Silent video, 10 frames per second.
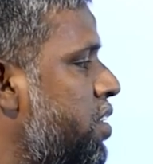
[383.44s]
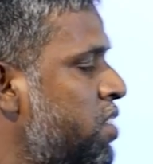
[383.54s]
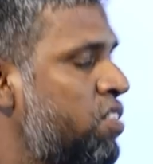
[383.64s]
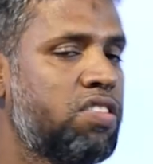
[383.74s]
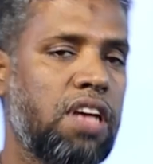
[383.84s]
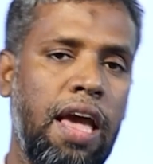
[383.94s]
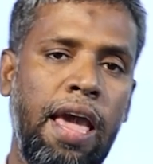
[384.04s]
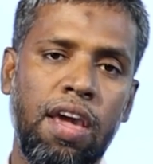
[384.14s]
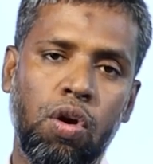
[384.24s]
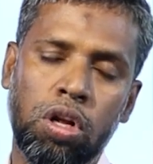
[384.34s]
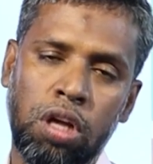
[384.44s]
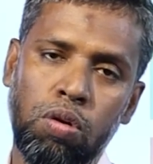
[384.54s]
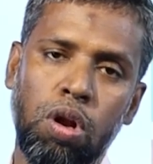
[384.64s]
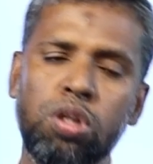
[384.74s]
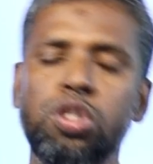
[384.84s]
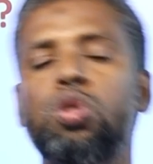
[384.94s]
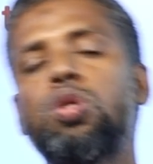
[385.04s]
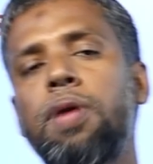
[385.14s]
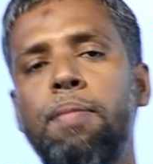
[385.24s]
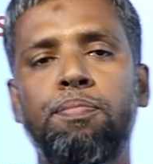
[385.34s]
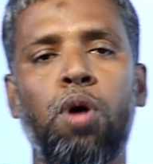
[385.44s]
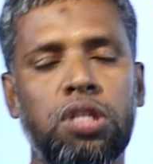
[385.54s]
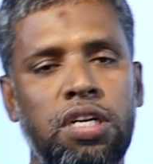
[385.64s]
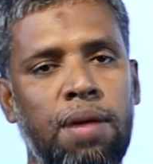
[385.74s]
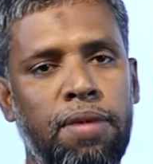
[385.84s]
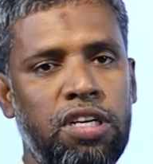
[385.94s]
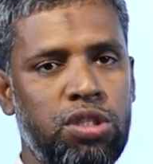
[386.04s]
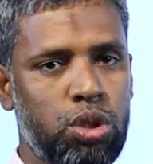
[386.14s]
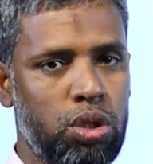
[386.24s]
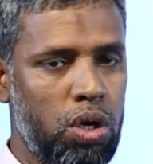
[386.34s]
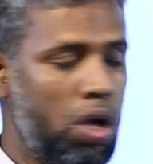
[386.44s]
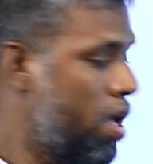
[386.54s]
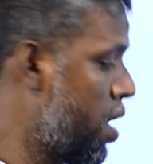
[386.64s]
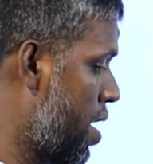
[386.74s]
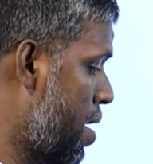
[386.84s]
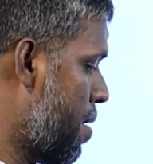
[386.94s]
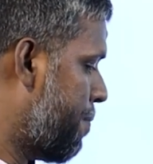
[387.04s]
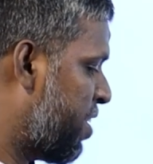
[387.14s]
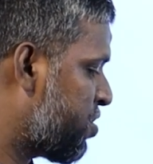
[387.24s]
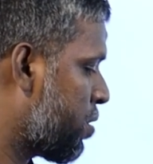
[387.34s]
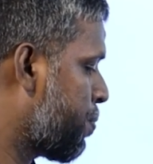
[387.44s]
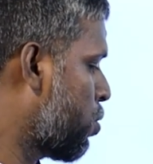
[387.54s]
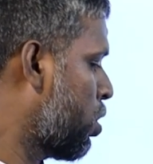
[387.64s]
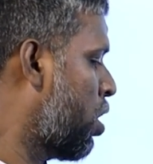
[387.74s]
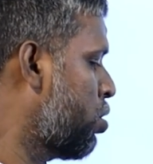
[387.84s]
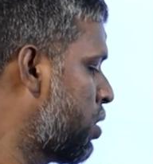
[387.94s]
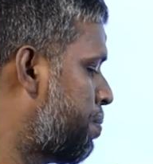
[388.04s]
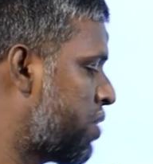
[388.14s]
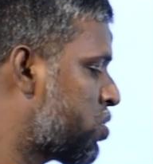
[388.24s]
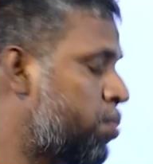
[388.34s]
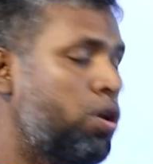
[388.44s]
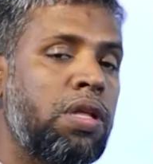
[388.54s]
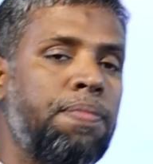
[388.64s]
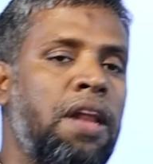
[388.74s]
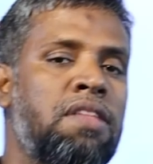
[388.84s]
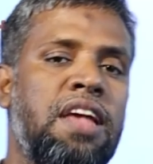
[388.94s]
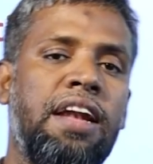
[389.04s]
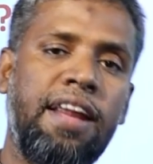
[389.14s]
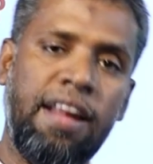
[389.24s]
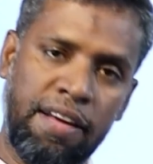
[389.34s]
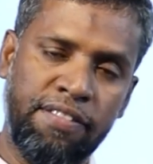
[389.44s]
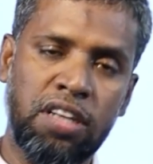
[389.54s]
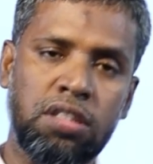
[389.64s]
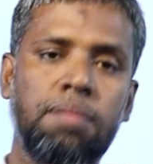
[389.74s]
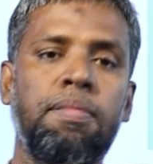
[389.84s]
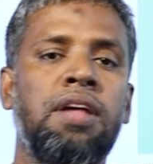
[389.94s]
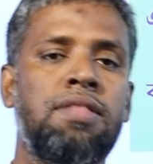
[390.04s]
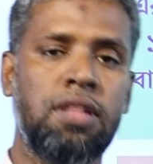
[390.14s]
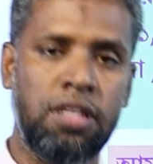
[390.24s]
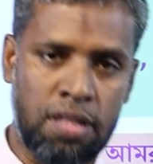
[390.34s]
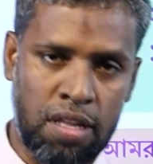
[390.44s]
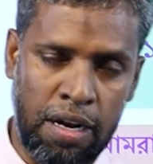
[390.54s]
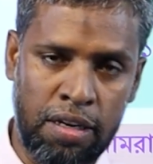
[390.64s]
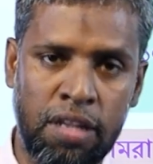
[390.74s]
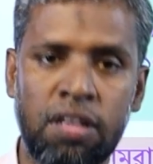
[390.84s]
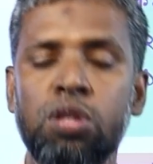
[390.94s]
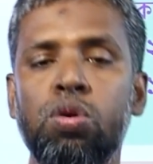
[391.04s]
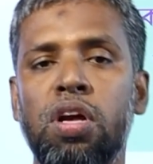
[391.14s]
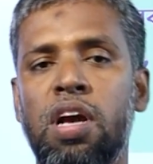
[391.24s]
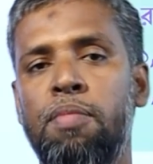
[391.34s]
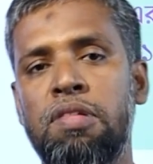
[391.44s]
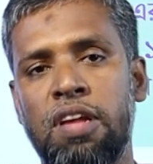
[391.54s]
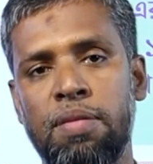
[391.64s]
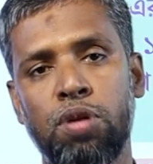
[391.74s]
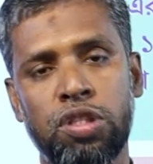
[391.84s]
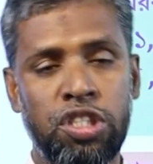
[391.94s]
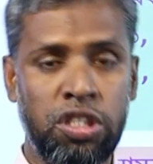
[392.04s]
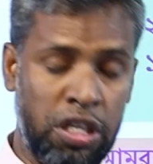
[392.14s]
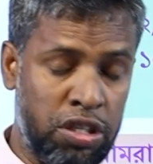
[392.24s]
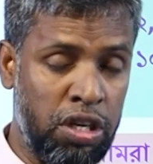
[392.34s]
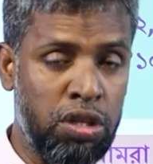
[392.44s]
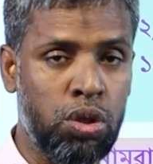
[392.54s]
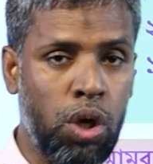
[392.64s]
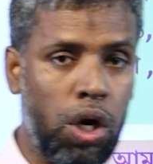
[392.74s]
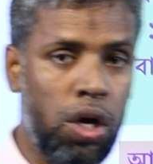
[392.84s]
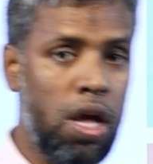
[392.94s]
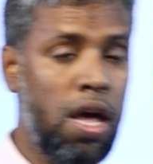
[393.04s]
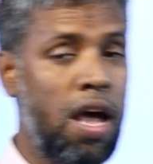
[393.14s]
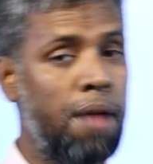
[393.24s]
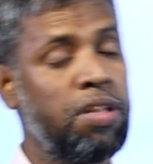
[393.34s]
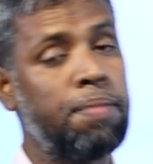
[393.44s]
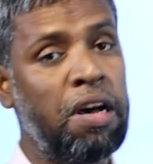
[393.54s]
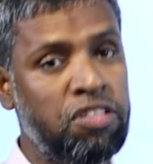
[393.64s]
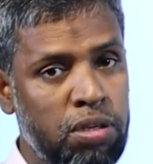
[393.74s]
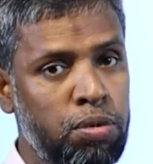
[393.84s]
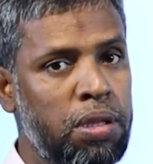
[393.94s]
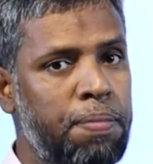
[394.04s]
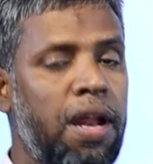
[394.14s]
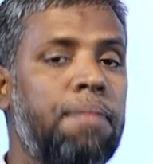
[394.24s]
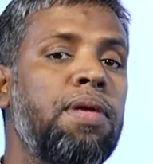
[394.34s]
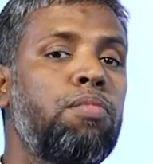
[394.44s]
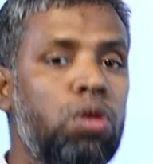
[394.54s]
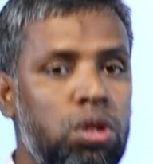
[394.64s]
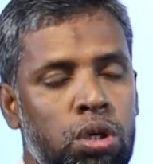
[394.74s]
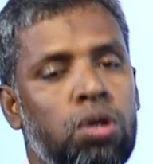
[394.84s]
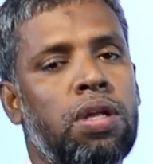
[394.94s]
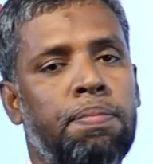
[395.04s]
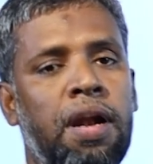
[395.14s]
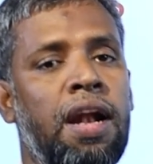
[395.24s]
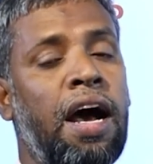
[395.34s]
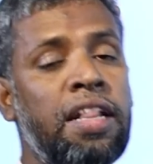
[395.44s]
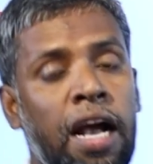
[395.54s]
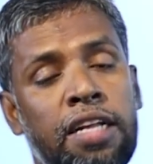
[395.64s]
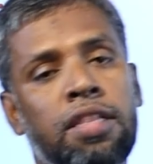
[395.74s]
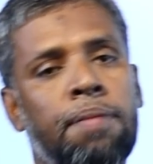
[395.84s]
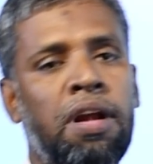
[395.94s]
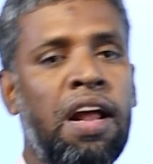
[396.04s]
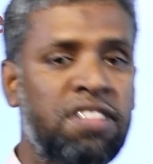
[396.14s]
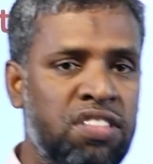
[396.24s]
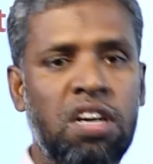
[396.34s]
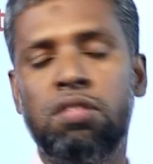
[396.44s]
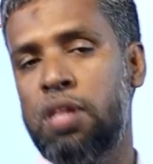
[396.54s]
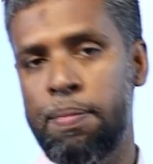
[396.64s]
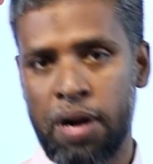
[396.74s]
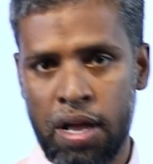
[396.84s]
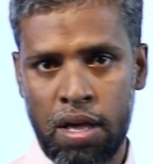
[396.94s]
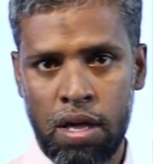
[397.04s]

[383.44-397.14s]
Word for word: দিস এই কথাগুলো হচ্ছে খুব ইম্পর্টেন্ট আমাদের জন্য বাস্তব কথাটা হচ্ছে বাস্তব হতে পারে সেটের এলিমেন্ট বা সেট যে জিনিসগুলোকে আমরা সেট বলছি সেই জিনিসগুলো আমাদের বাস্তব হতে পারে বিমূর্ত হতে পারে না দেখা যেতে পারে অ্যাবস্ট্রাক হতে পারে